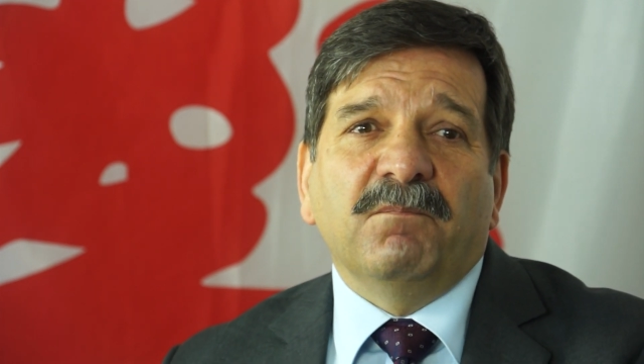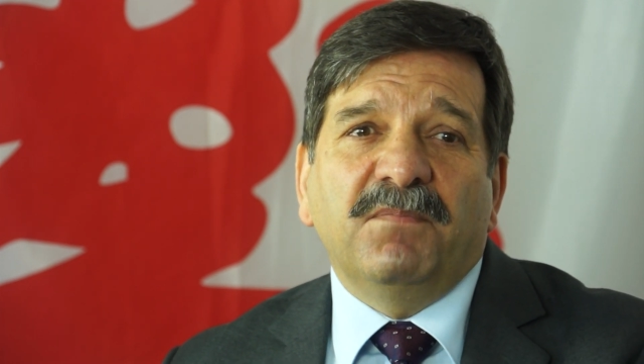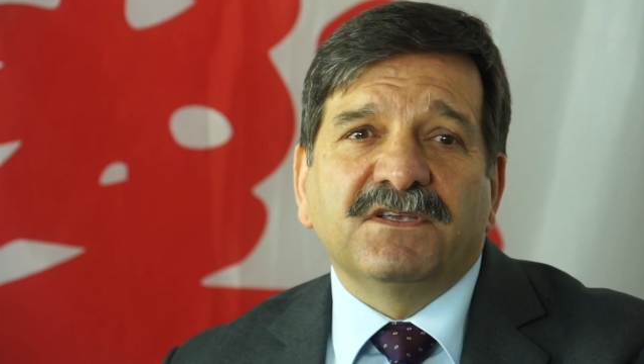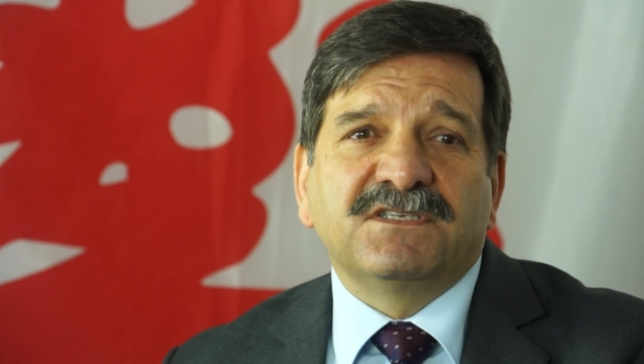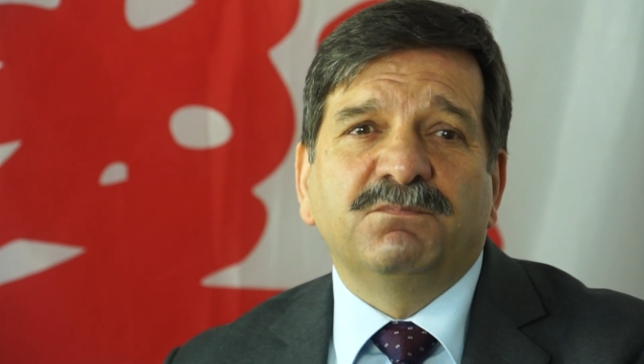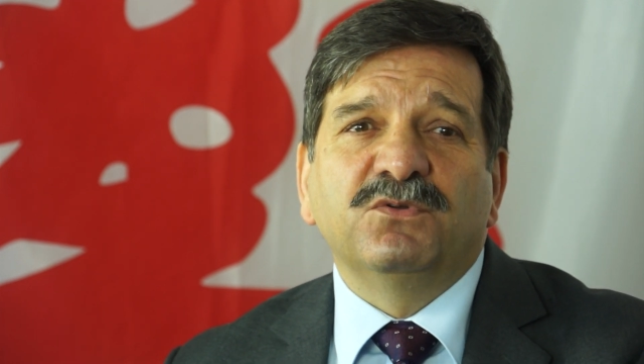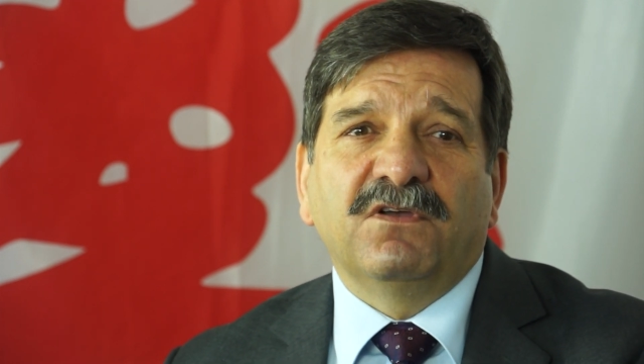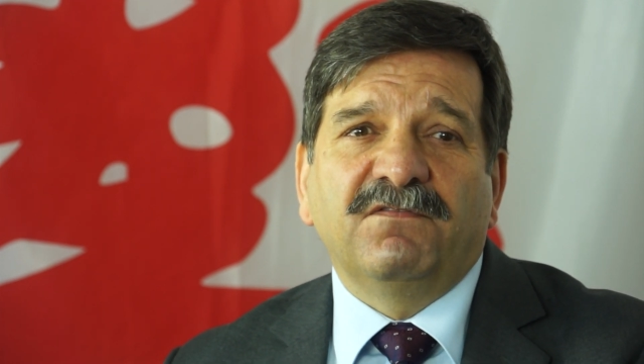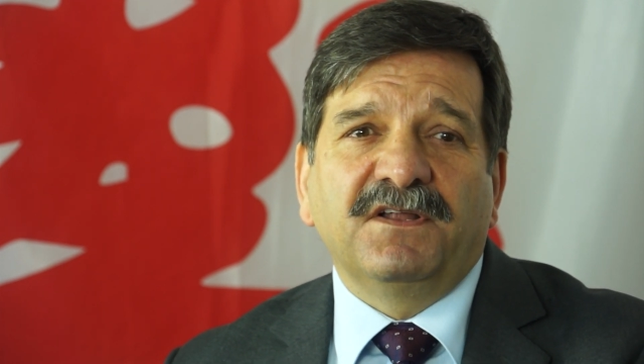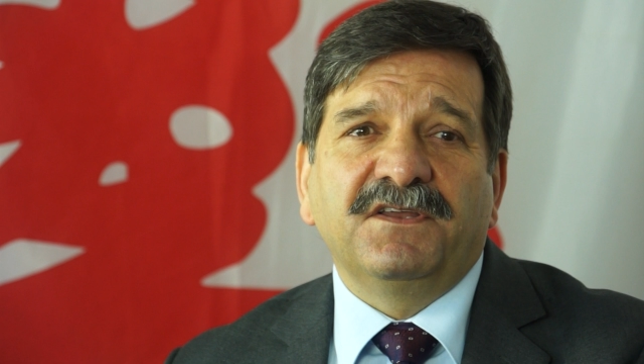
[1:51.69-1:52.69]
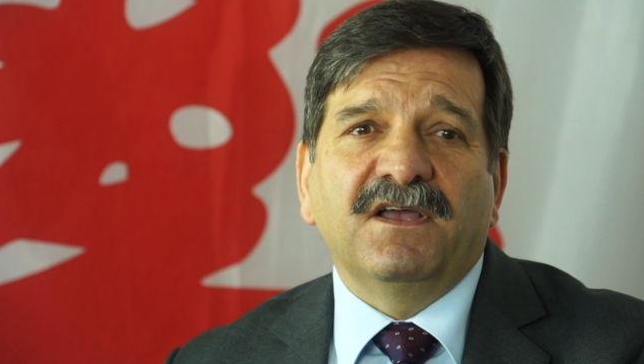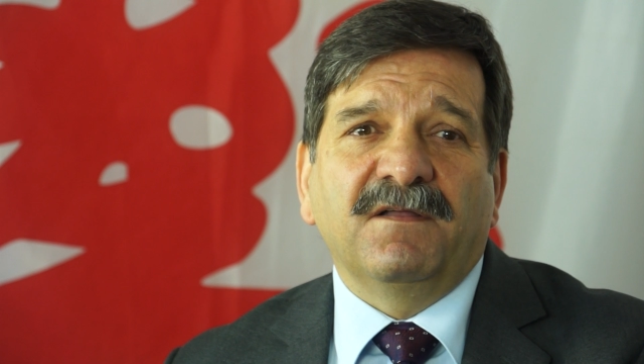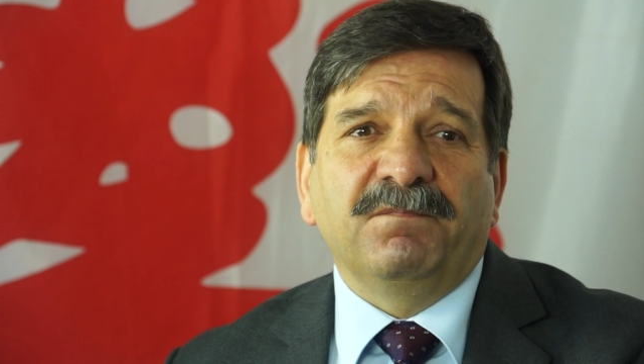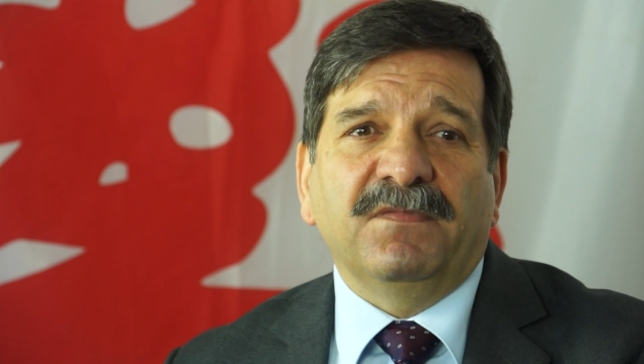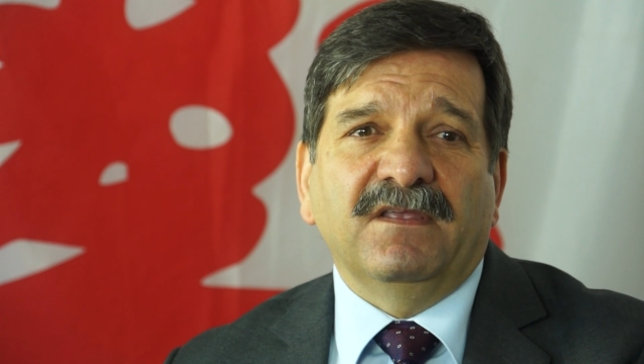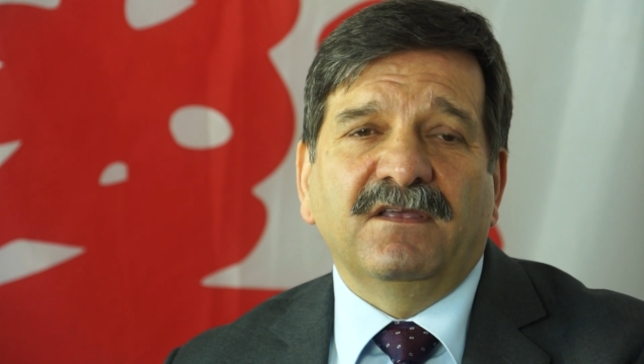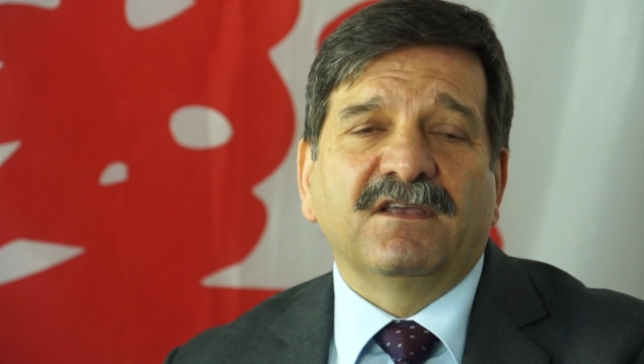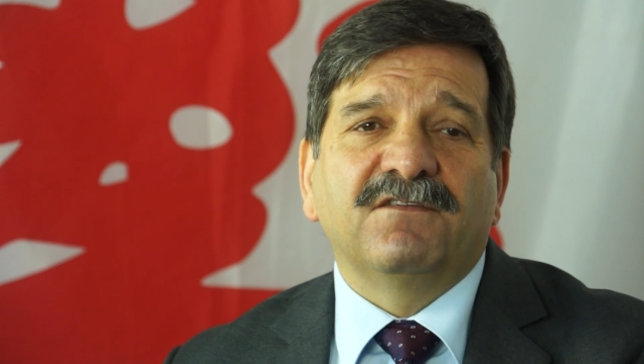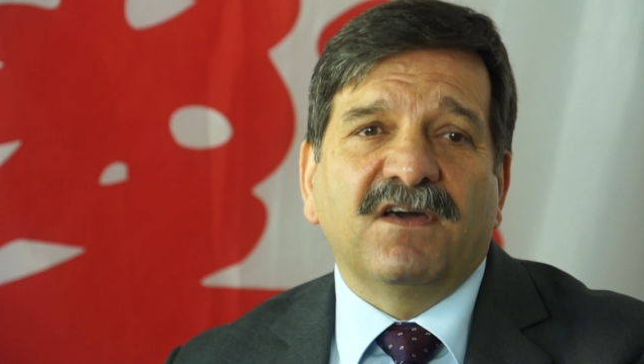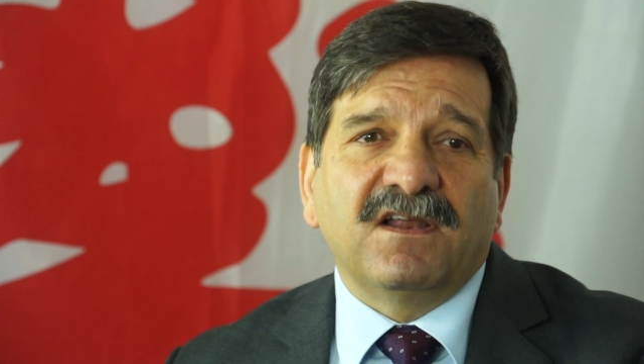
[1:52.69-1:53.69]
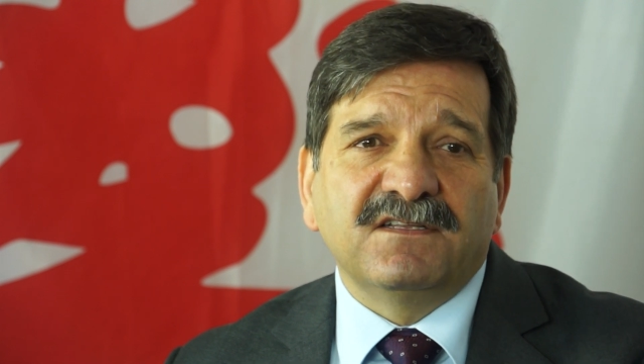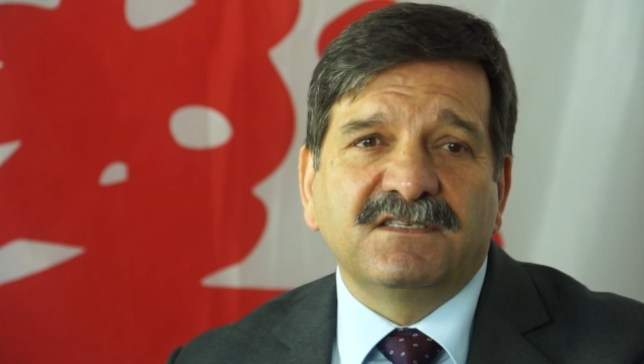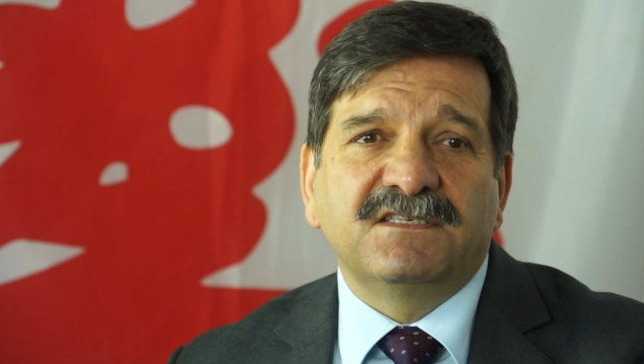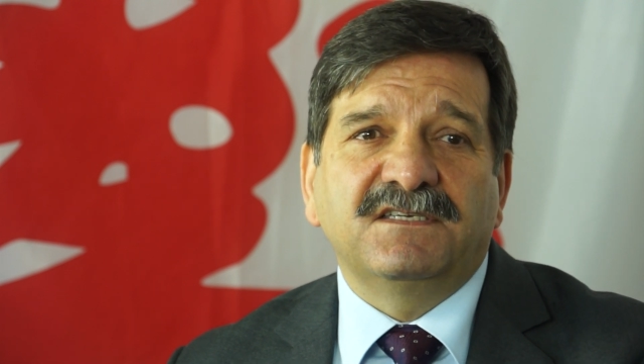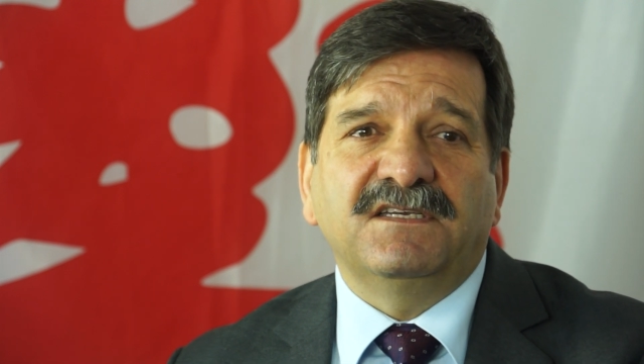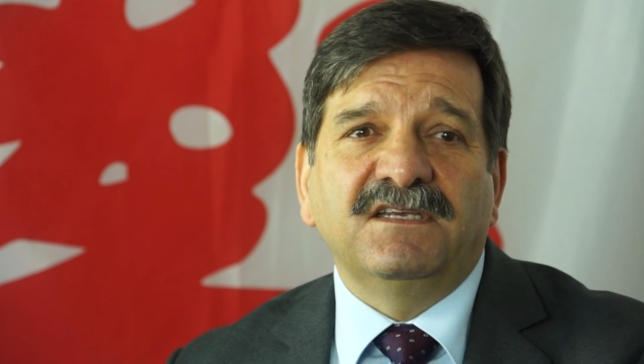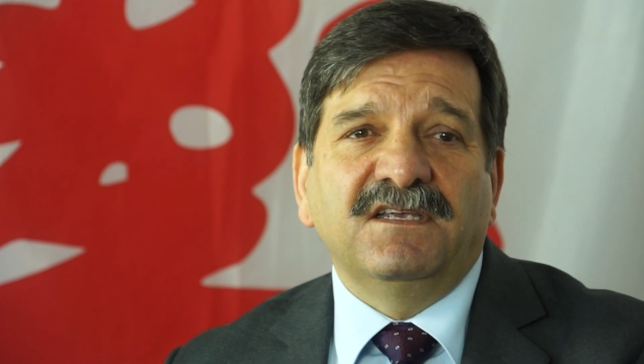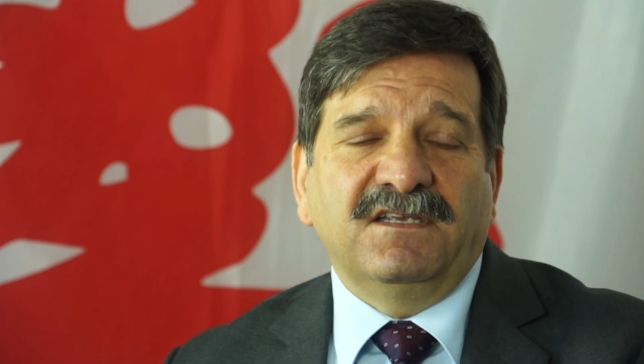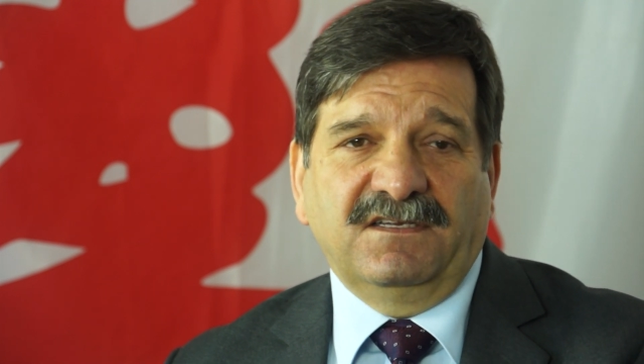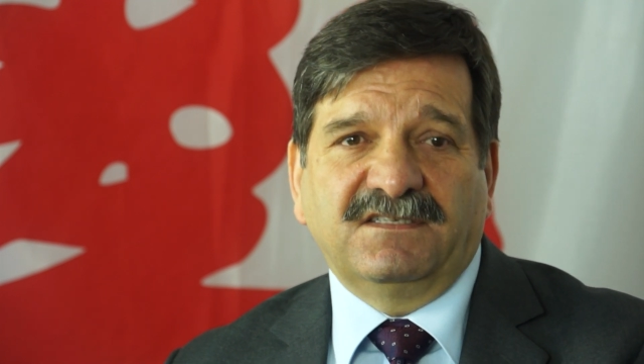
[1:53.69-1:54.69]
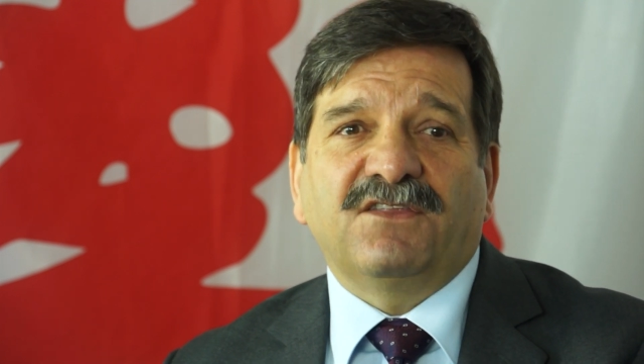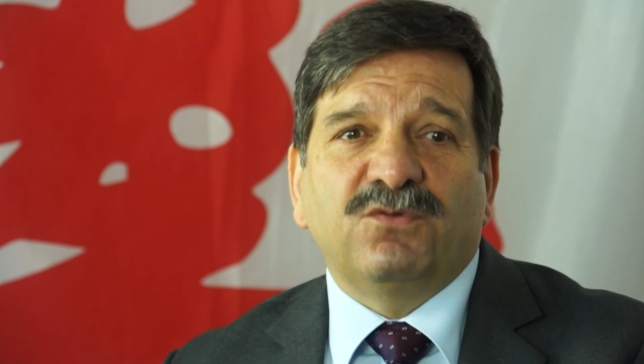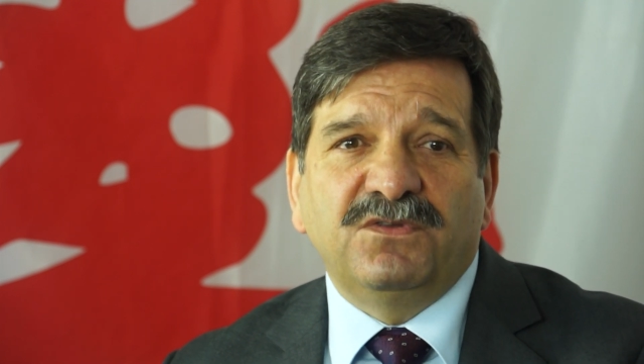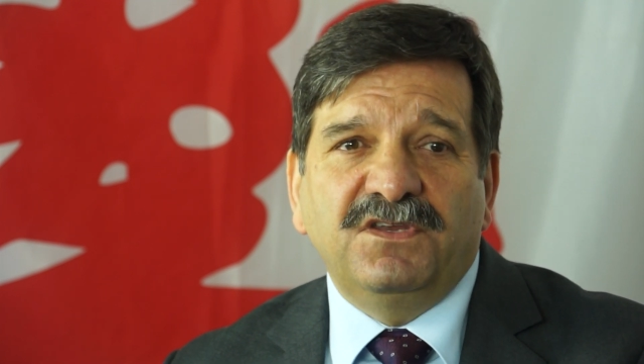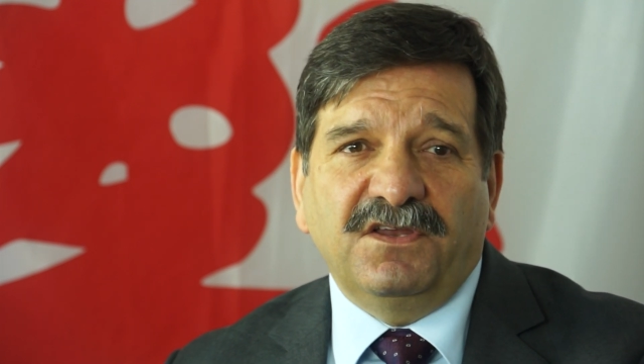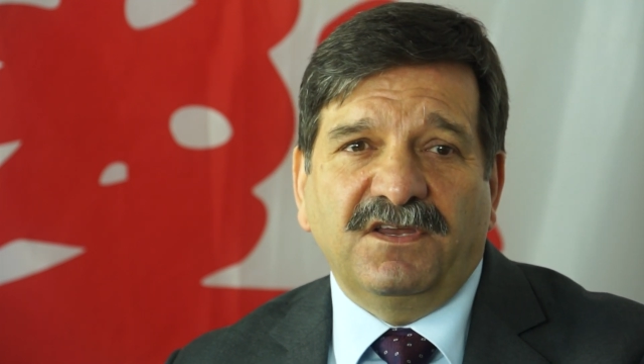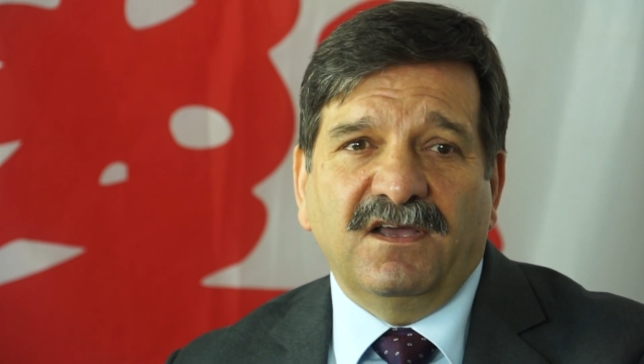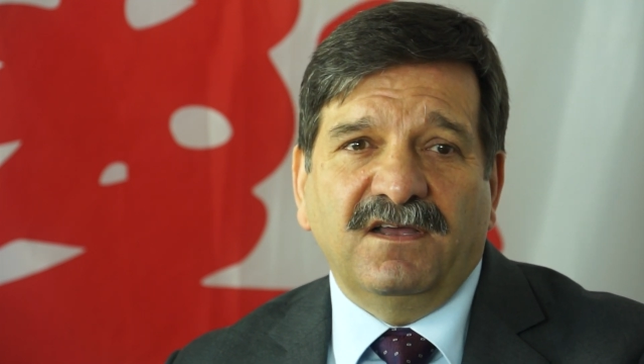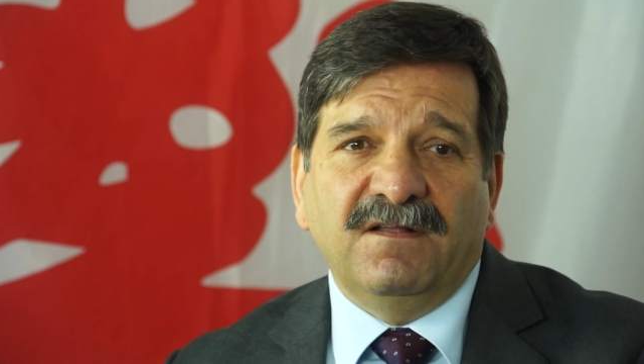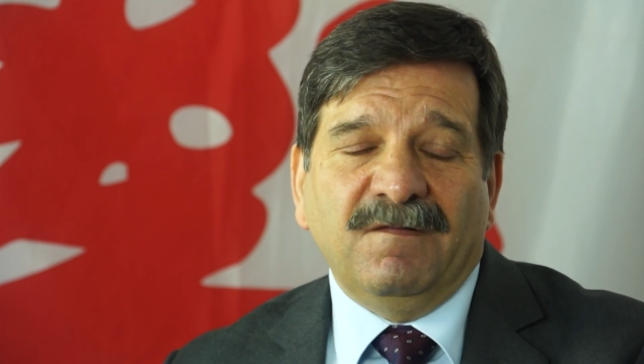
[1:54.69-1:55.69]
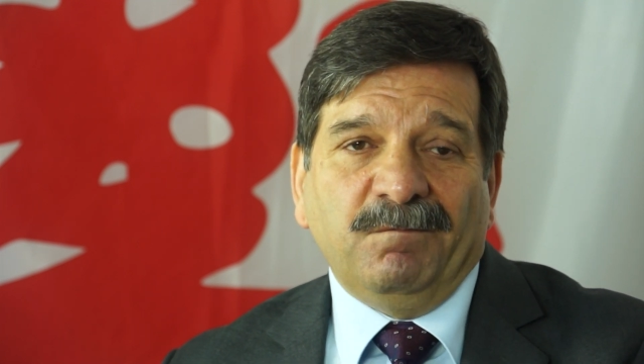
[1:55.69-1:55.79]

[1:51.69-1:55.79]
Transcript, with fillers: bez budowania gwarancji zatrudnienia